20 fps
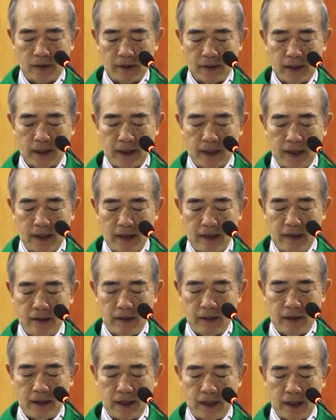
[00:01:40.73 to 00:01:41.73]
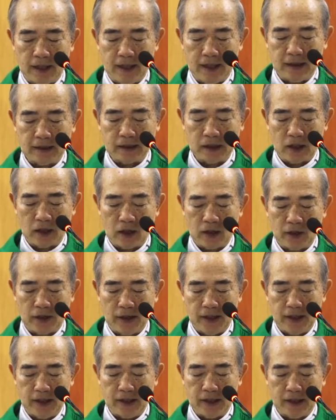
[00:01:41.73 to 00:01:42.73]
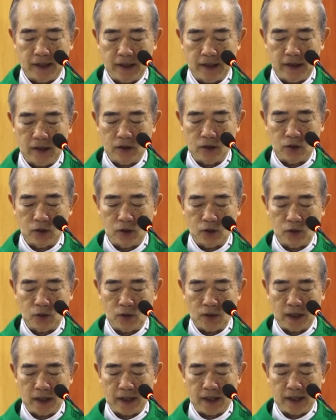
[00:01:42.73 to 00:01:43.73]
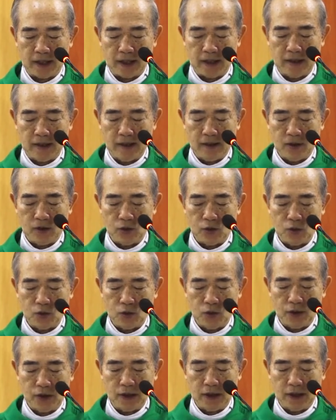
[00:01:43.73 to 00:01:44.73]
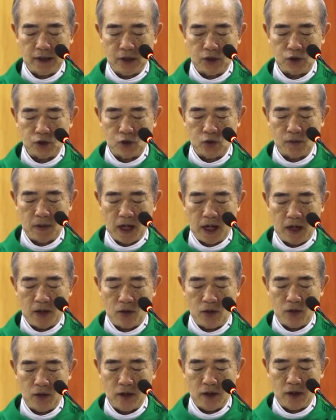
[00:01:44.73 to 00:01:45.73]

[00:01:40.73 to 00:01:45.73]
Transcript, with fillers: Thấy người ấy tỏ ý kiến khôn ngoan, Chúa Giêsu bảo: